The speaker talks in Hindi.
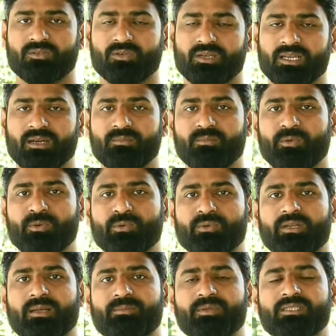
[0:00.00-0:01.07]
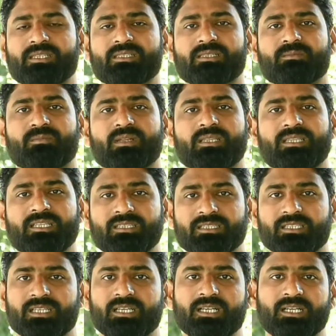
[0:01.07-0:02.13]
क्योंकि हम फोटोग्राफी से संबंधित
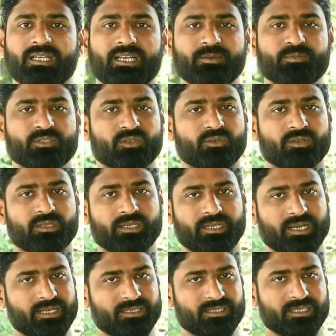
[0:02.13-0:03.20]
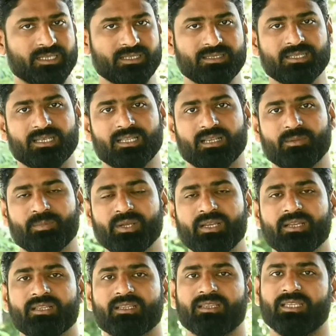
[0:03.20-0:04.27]
टिप्स और ट्रिक्स इस चैनल पे
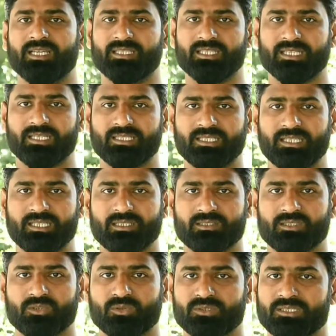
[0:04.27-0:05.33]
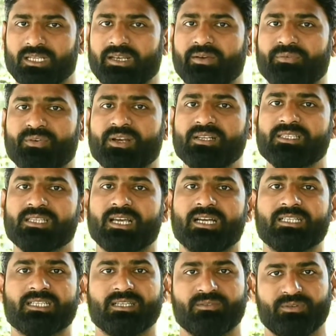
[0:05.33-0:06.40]
देते रहते हैं तो चलिए फ्रेंड्स
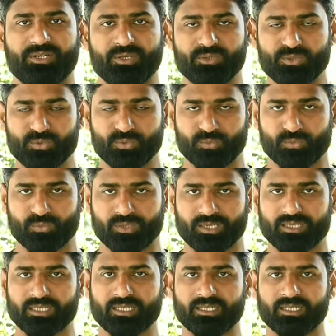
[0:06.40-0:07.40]
आज की वीडियो शुरू करते